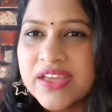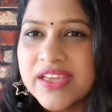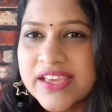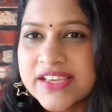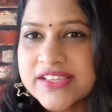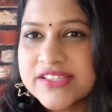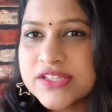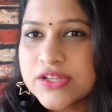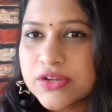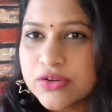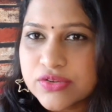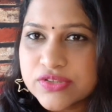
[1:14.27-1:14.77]

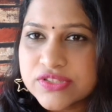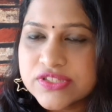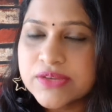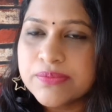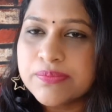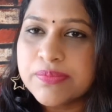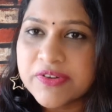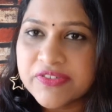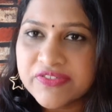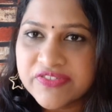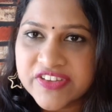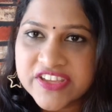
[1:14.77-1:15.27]

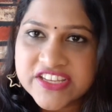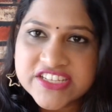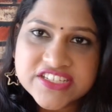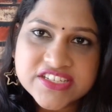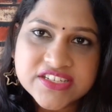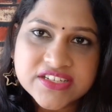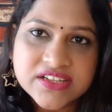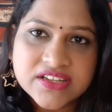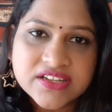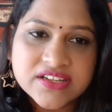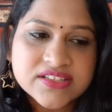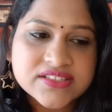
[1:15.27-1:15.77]
எக்ஸ்க்ளூசிவ்
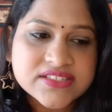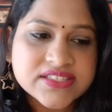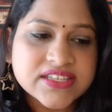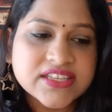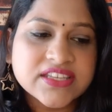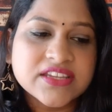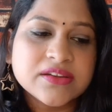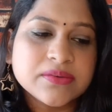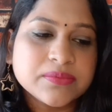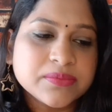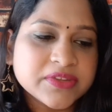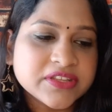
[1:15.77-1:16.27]
ப்ரொஃபஷ்னல்
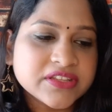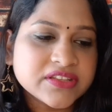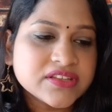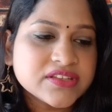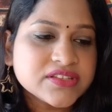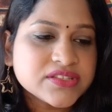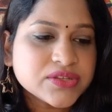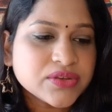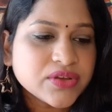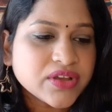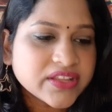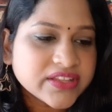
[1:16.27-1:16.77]
சீரம்
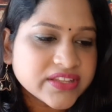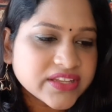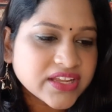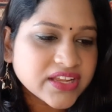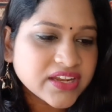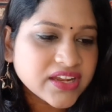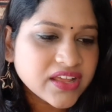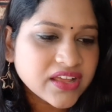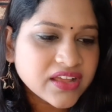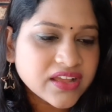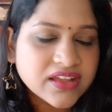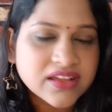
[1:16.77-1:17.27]
இது ஸோ
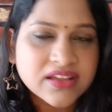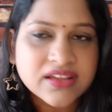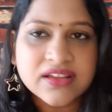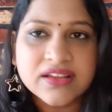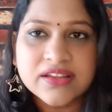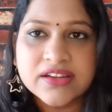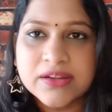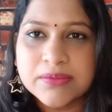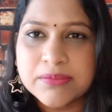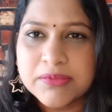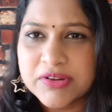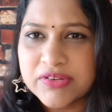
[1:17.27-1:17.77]
அதனால்
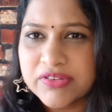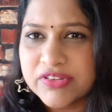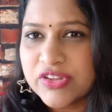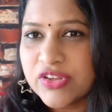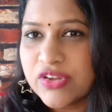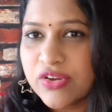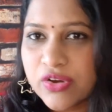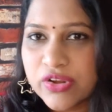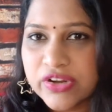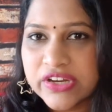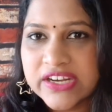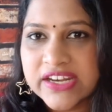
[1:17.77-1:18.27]
uh, நம்மளுக்கு
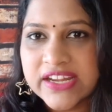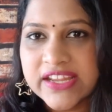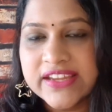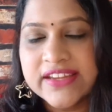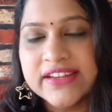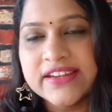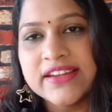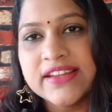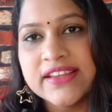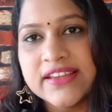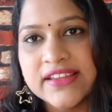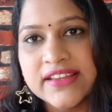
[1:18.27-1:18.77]
வந்து
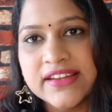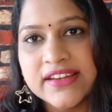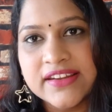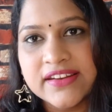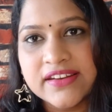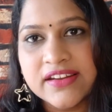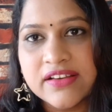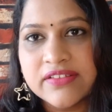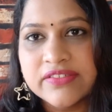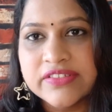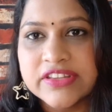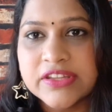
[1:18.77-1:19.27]
ஆன்லைனில்
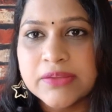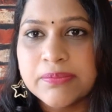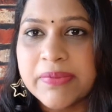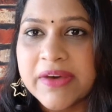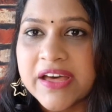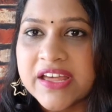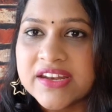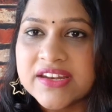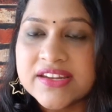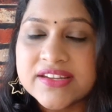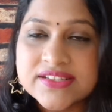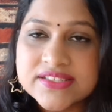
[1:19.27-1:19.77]
இல்லைனா வந்து
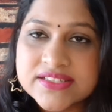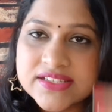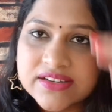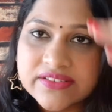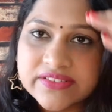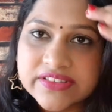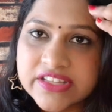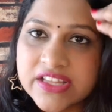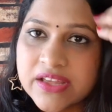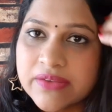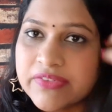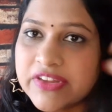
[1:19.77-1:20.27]

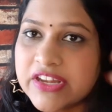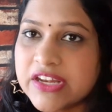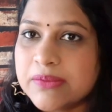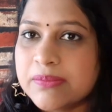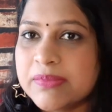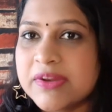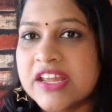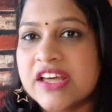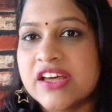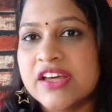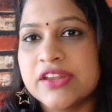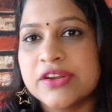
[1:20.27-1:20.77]
பார்லர்ஸில் வந்து
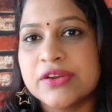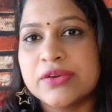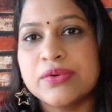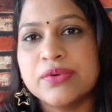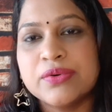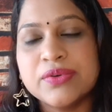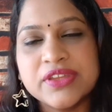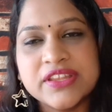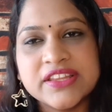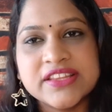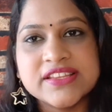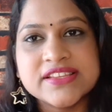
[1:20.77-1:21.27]
அவைலபிளாக
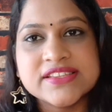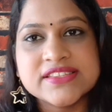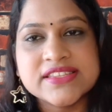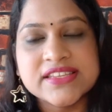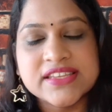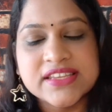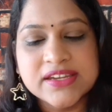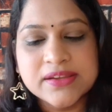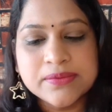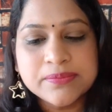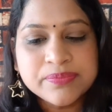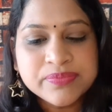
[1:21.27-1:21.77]
இருக்கும் இந்த
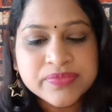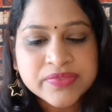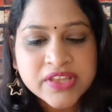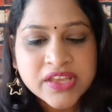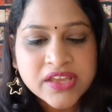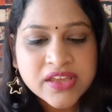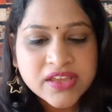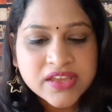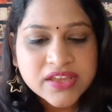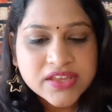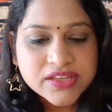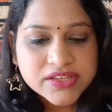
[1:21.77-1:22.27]
சீரம்
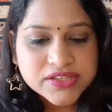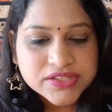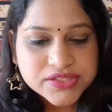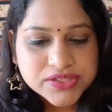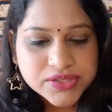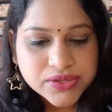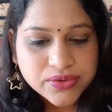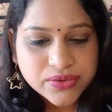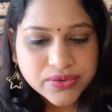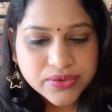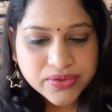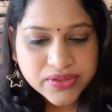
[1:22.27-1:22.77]

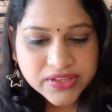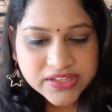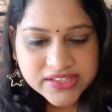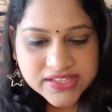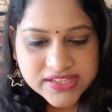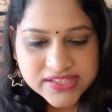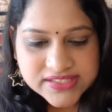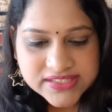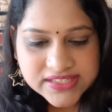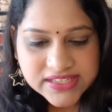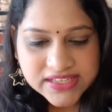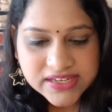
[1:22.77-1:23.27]
ஸோ
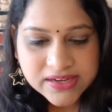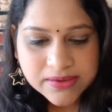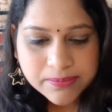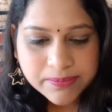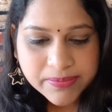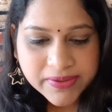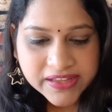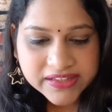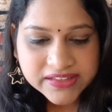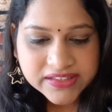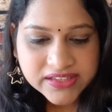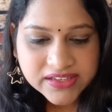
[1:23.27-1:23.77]
இந்த
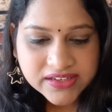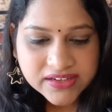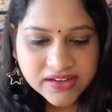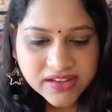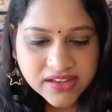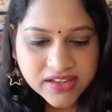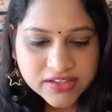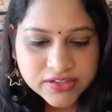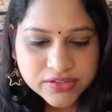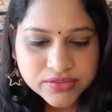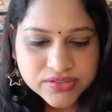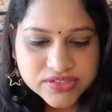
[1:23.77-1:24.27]
சீரம்
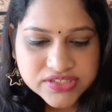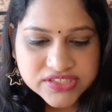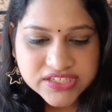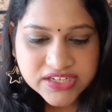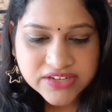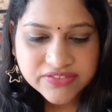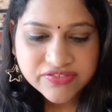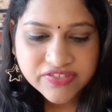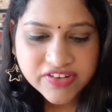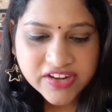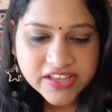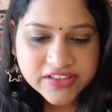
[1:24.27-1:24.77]
பார்த்தீங்கன்னா இதனோட
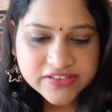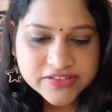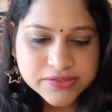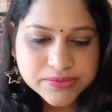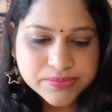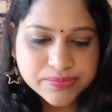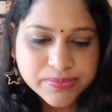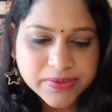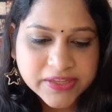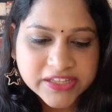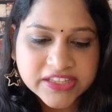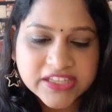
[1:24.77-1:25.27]
ஷெல்ஃப் லைஃப்
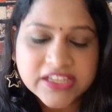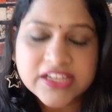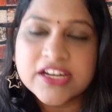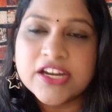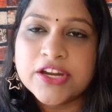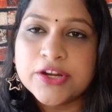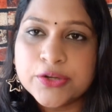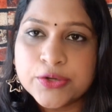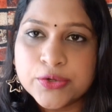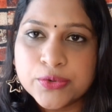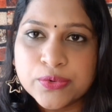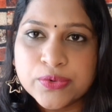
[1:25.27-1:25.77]

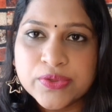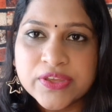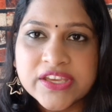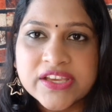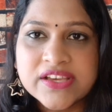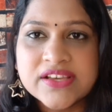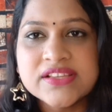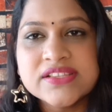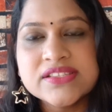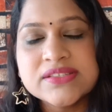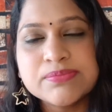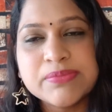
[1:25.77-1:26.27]
பார்த்தீங்கன்னா டூ
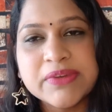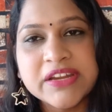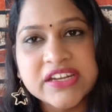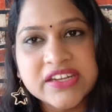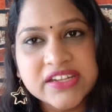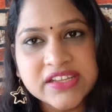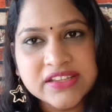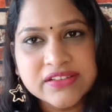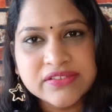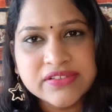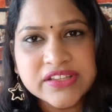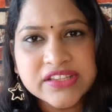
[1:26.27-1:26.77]
இயர்ஸ்
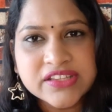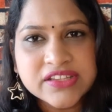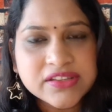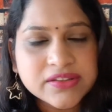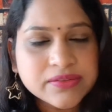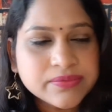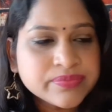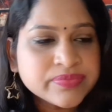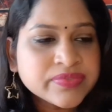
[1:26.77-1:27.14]
பட் இது வந்து